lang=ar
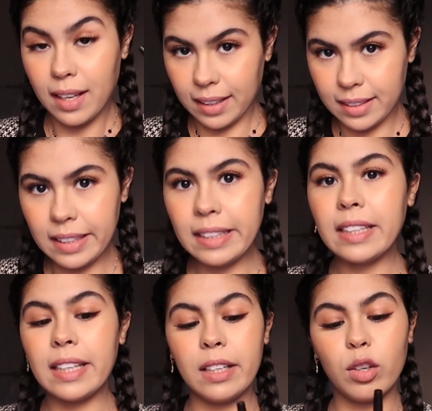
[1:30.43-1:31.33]
غادي
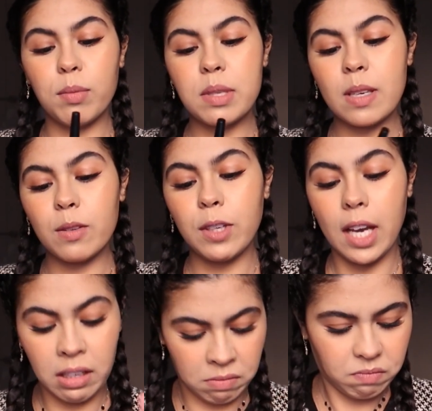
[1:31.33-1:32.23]
نلينكيه لكم لتحت في
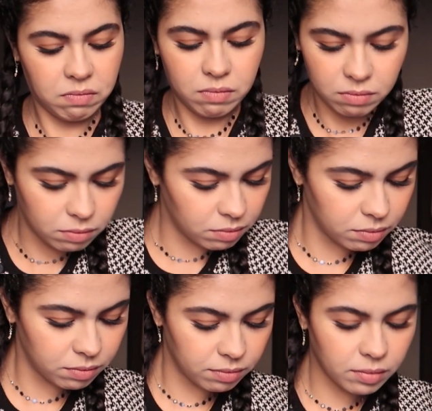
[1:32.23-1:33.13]
حال
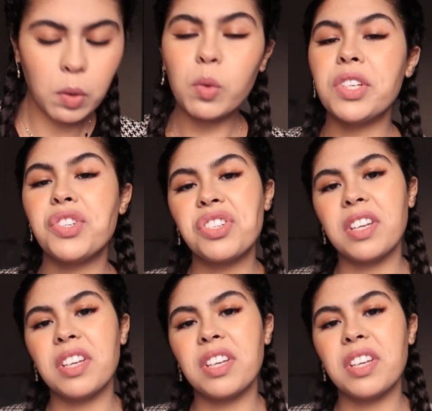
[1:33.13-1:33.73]
Holy